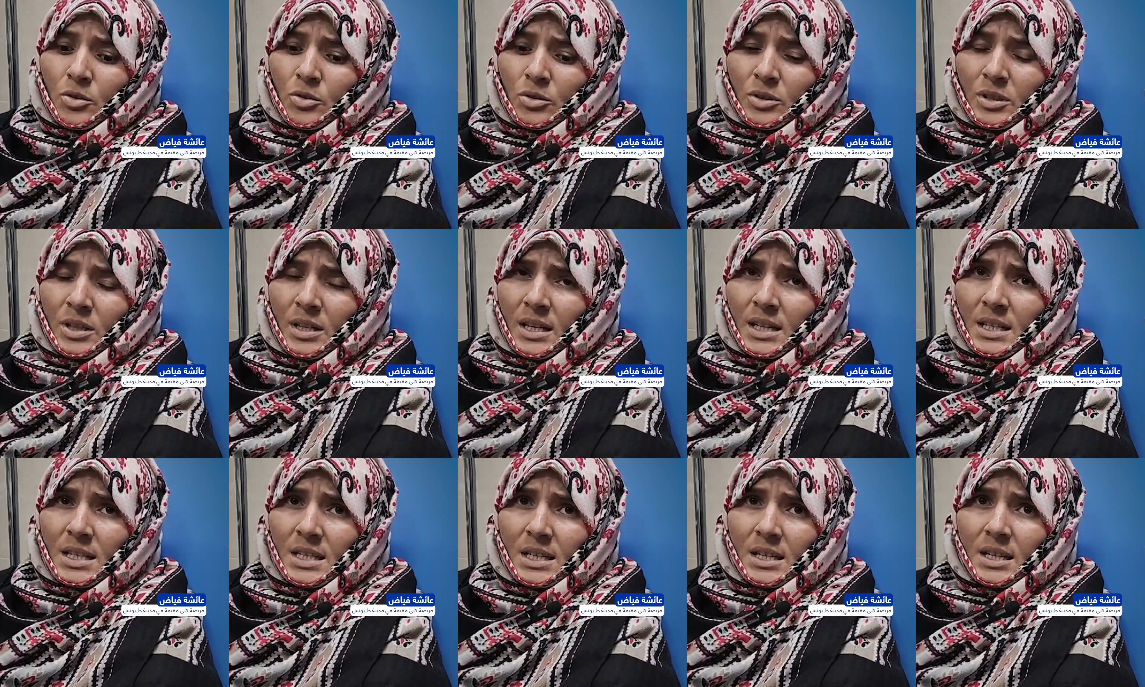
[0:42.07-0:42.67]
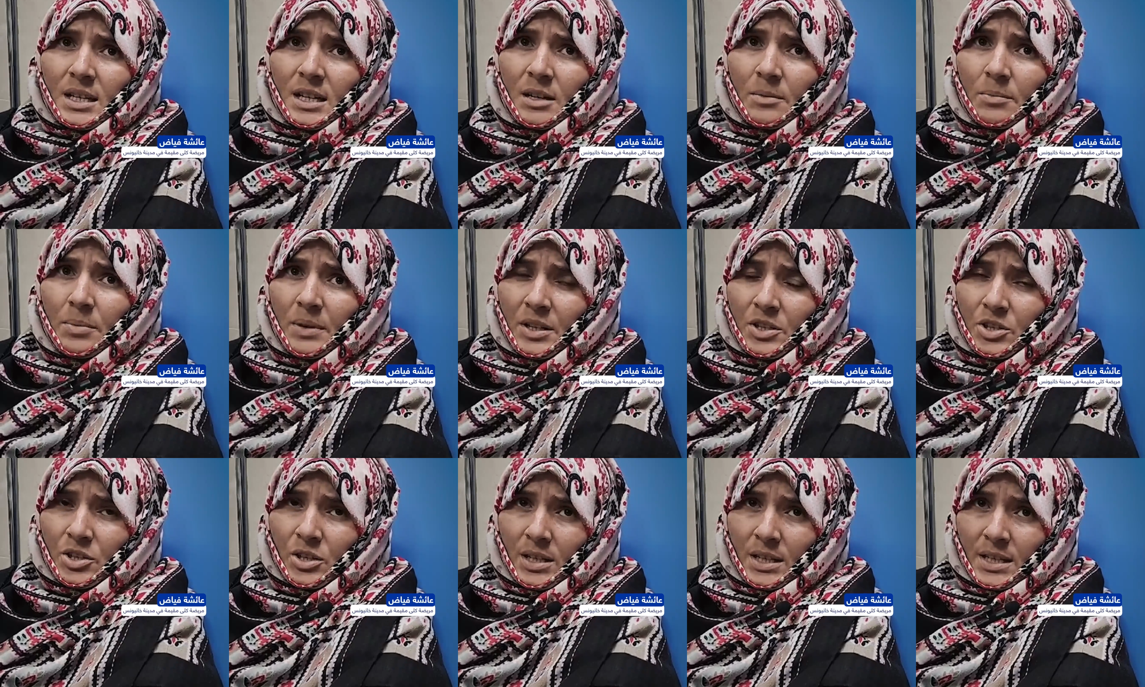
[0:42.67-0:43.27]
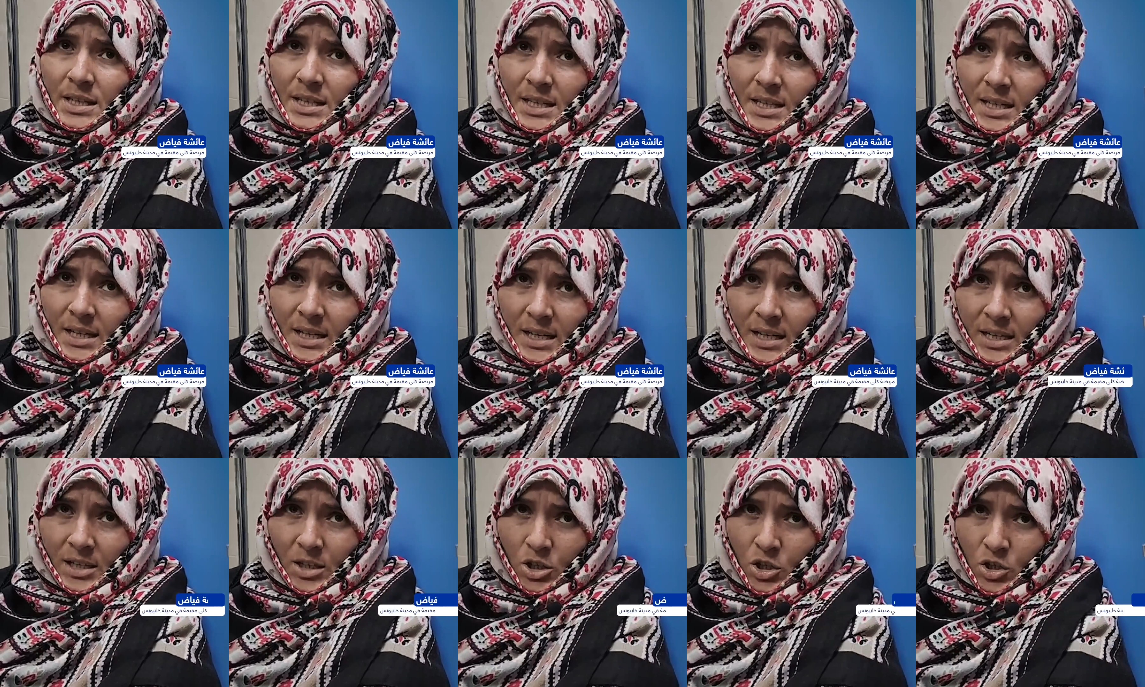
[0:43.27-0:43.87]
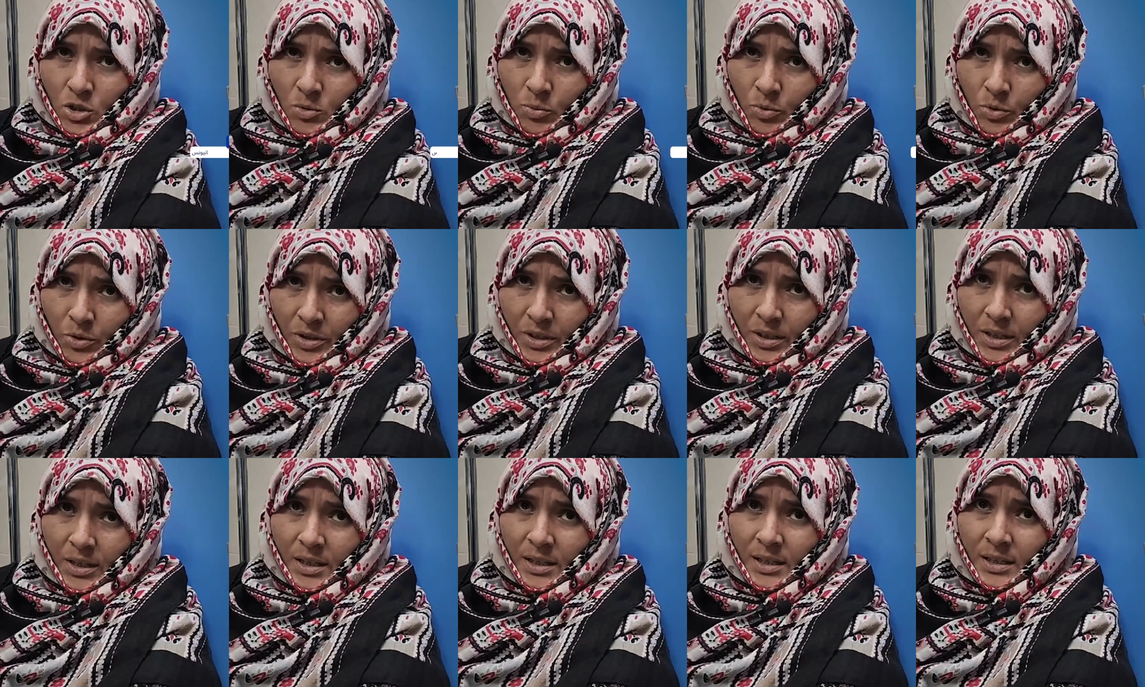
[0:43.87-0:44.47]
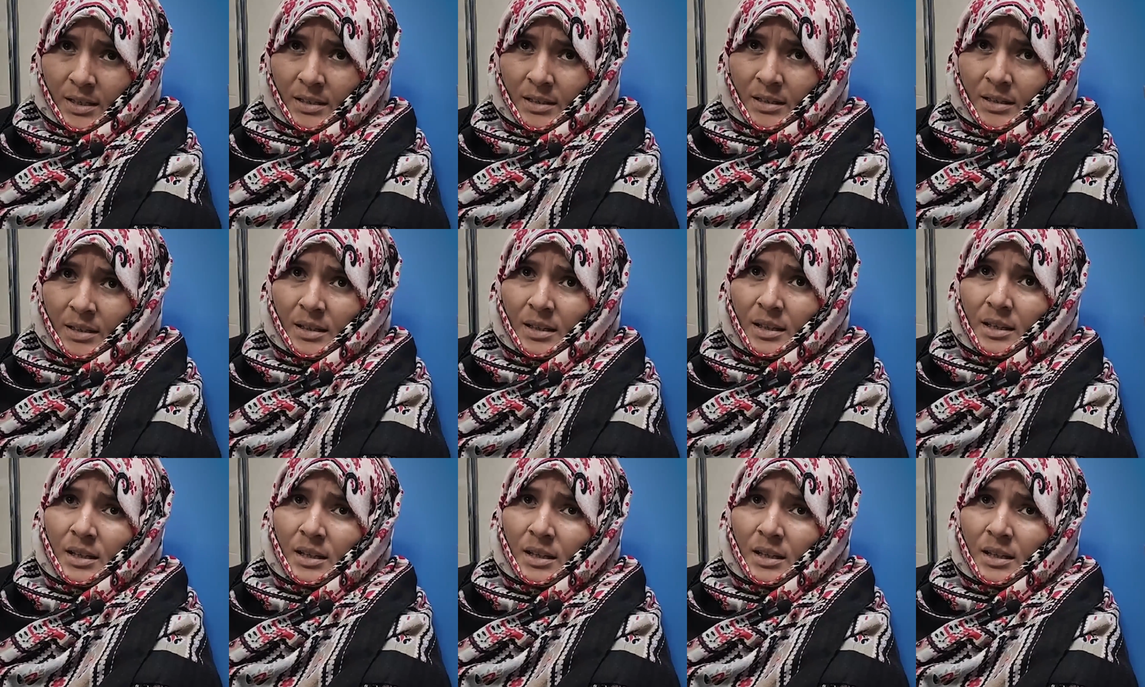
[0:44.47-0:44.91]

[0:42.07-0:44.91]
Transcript: كنت أغسل أربع جلسات أسبوعيا